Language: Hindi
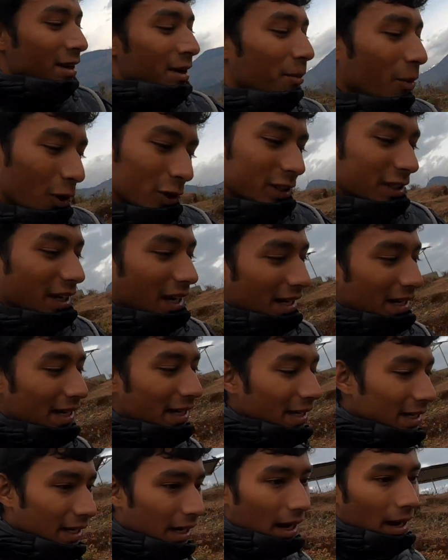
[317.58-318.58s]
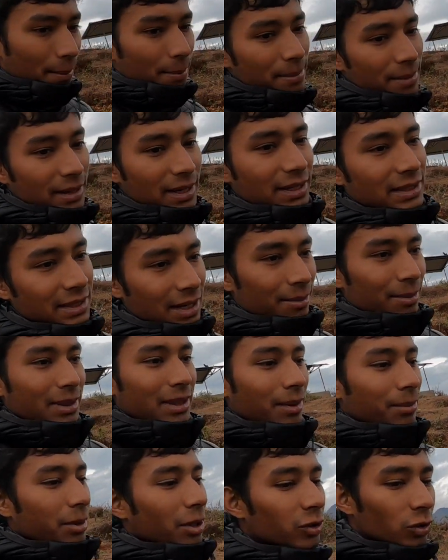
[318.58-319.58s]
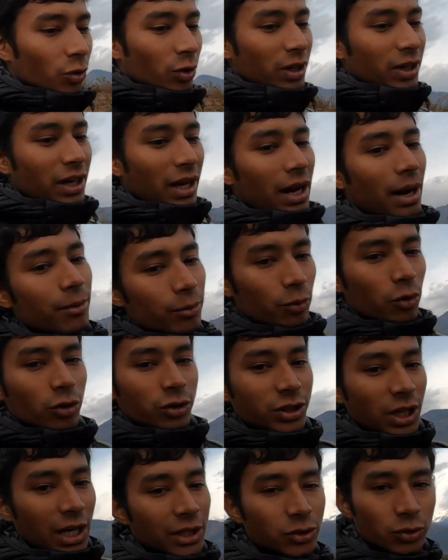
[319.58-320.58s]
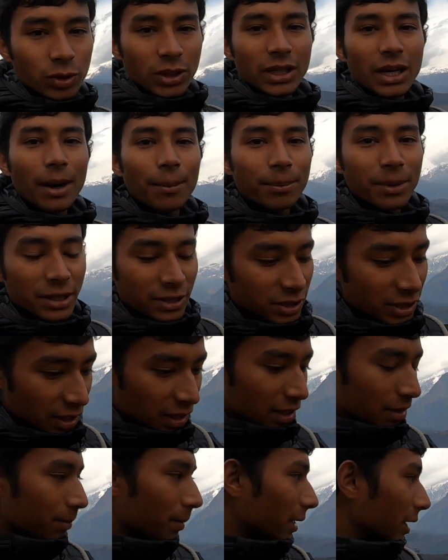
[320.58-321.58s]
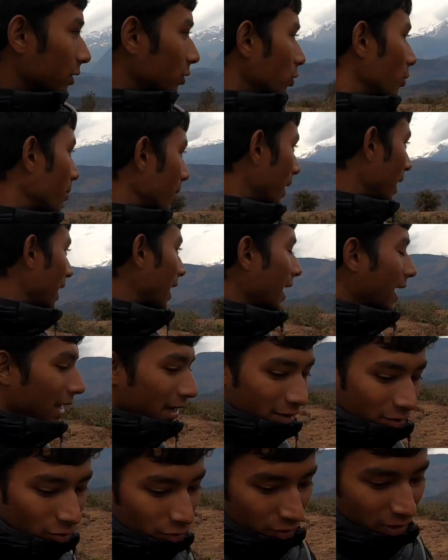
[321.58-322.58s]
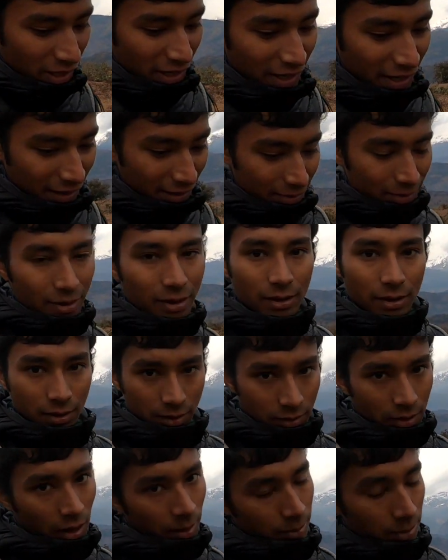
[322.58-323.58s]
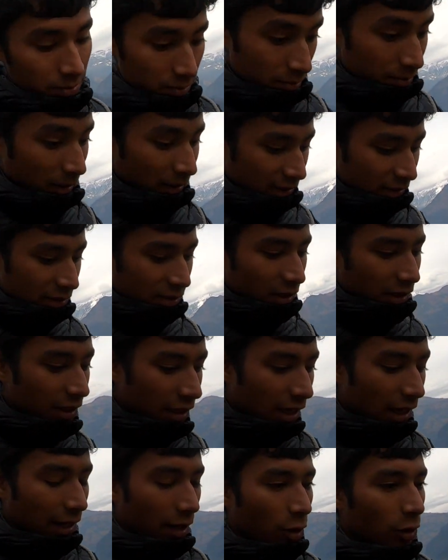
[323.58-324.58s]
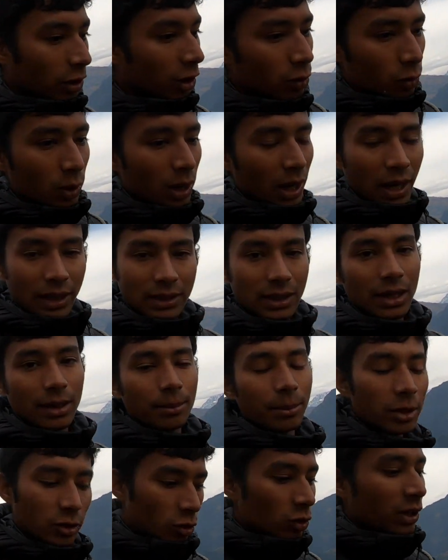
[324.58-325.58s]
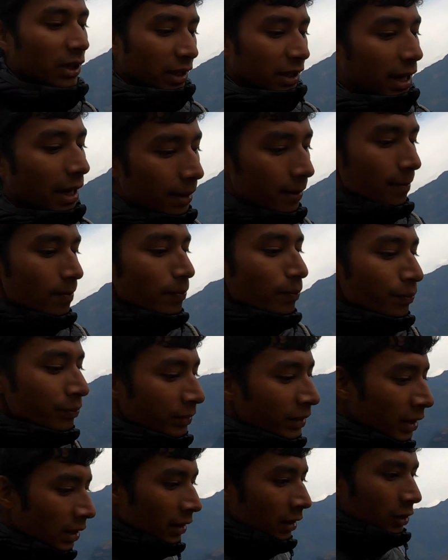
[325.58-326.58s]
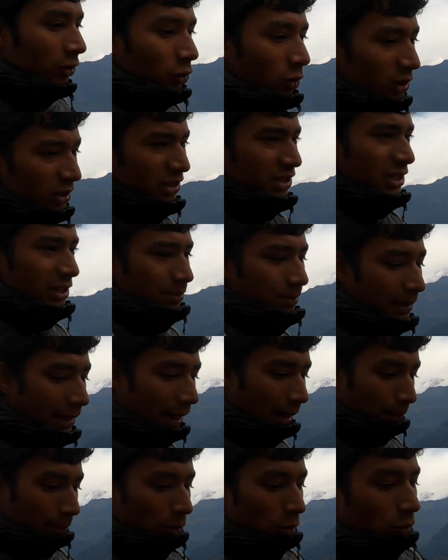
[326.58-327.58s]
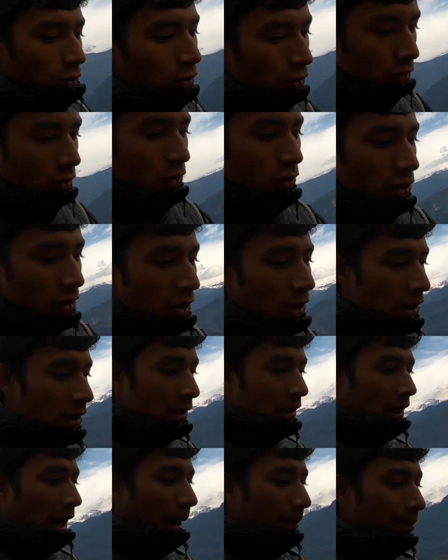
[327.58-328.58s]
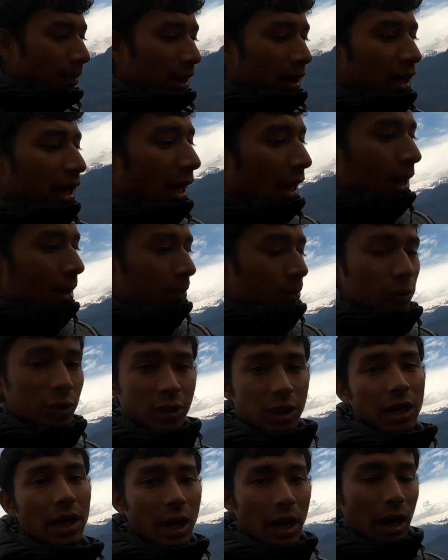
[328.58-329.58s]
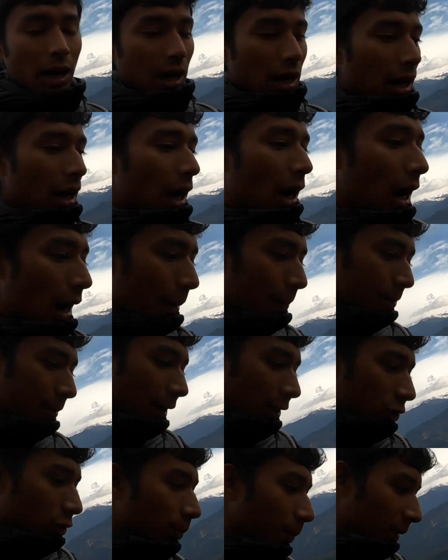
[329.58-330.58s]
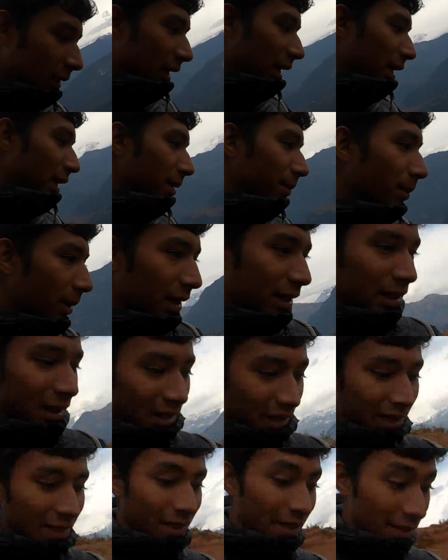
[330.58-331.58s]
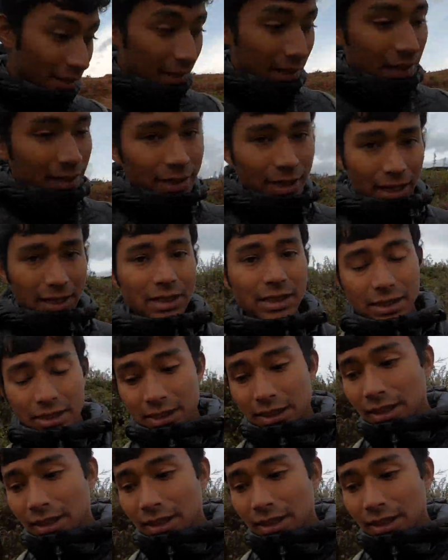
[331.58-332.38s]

बहुत किया लेकिन अब इसका मतलब ये थोड़ी ना अब वो जा चुकी हैं अपनी जर्नी पे तो मैं उन्हें अभी भी मैसेज करके अनॉय करूँगा ऐसा बिल्कुल नहीं है तो इस चीज़ पे हम लोगों को काम करना है मुझे आपका तो पता नहीं बट यस